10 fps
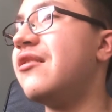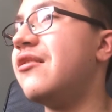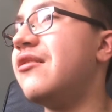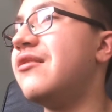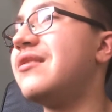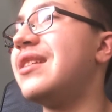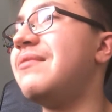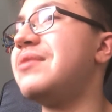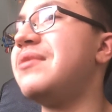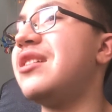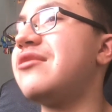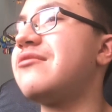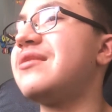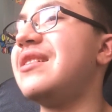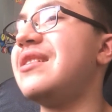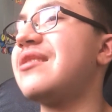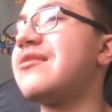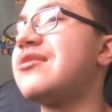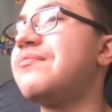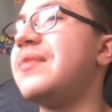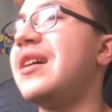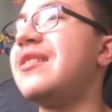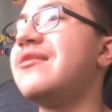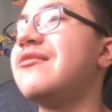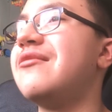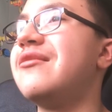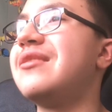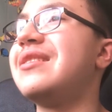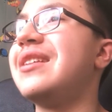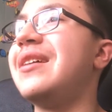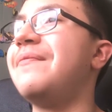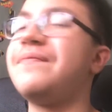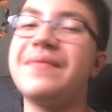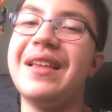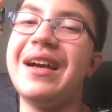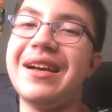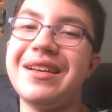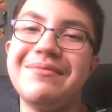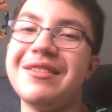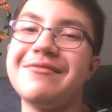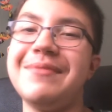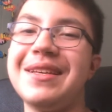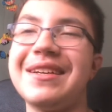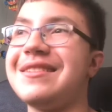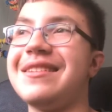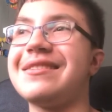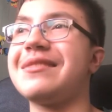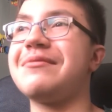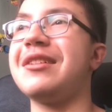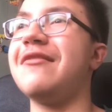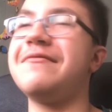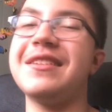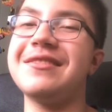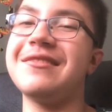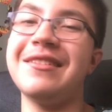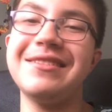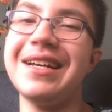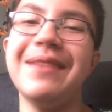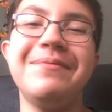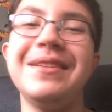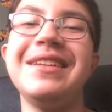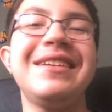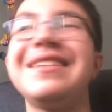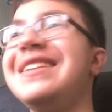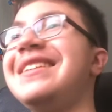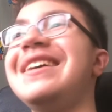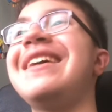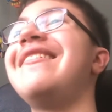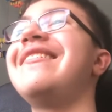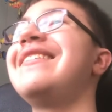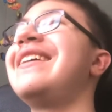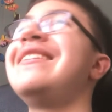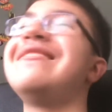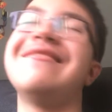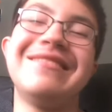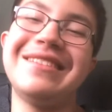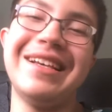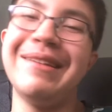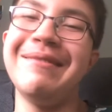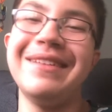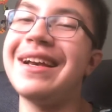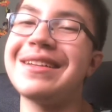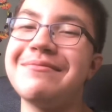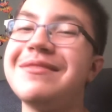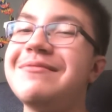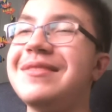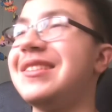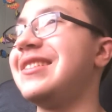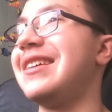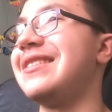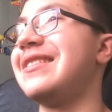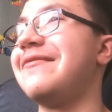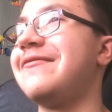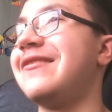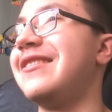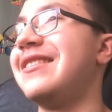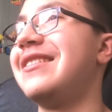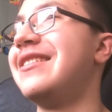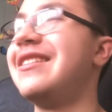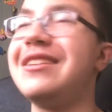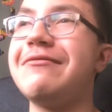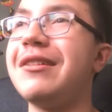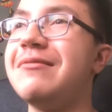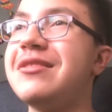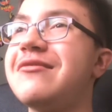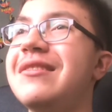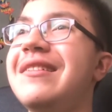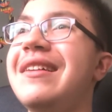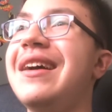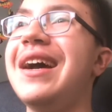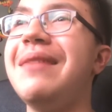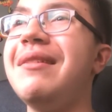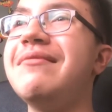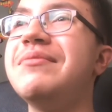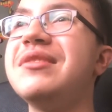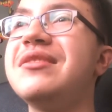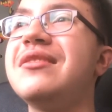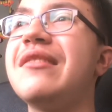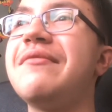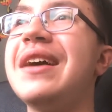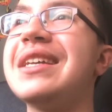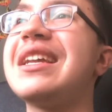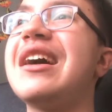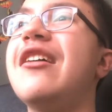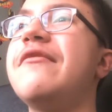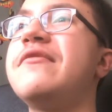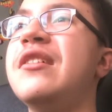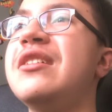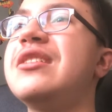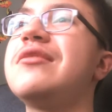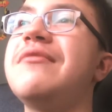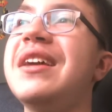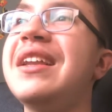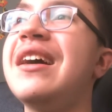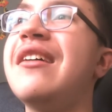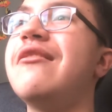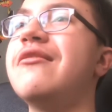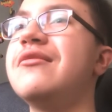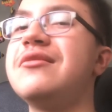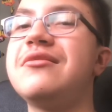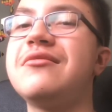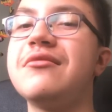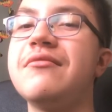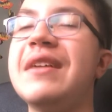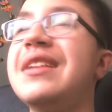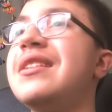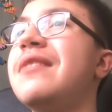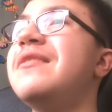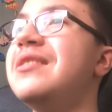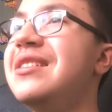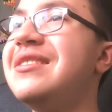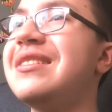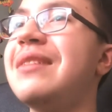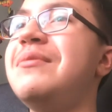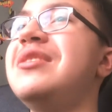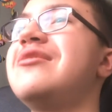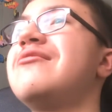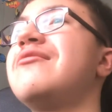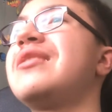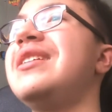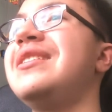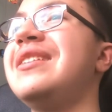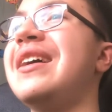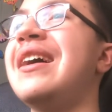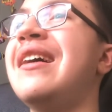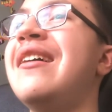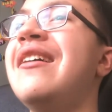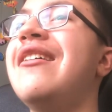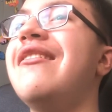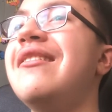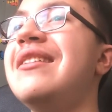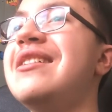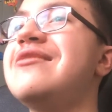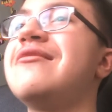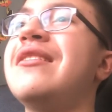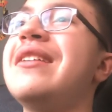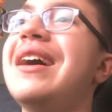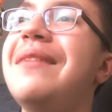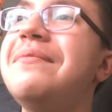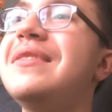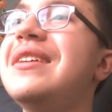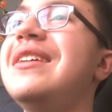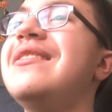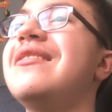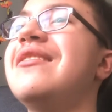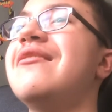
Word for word: Und ähm, ich bin auch schon sehr, sehr gespannt. Und ähm, ja, ich bin auch schon mega sehr, sehr gespannt auf das neue Update in GTA Online. Und äh, ja, ich bin sehr, sehr freut. Ich freue mich schon. Aber wir müssen noch warten auf neue Trailer und zu wann der Release-Termin zu GTA Online, zu neuen Updates.